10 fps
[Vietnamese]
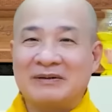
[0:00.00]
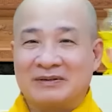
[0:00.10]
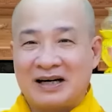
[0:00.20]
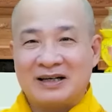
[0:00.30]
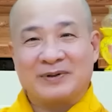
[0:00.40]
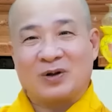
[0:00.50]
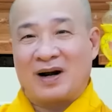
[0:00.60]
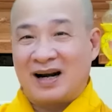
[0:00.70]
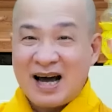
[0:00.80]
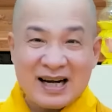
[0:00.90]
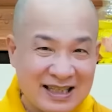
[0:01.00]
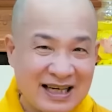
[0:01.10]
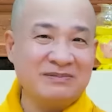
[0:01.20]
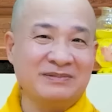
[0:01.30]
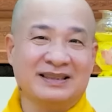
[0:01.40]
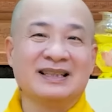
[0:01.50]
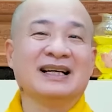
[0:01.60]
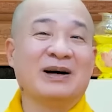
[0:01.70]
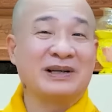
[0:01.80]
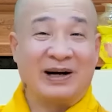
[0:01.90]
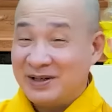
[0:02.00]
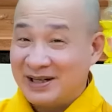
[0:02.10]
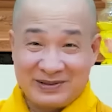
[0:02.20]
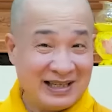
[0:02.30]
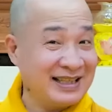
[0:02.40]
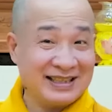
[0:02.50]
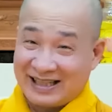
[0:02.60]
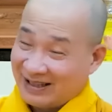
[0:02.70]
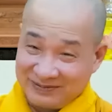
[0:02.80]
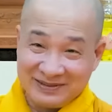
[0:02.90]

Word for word: Tết đó mình toàn là lết không, đi đâu có nổi đâu lết không.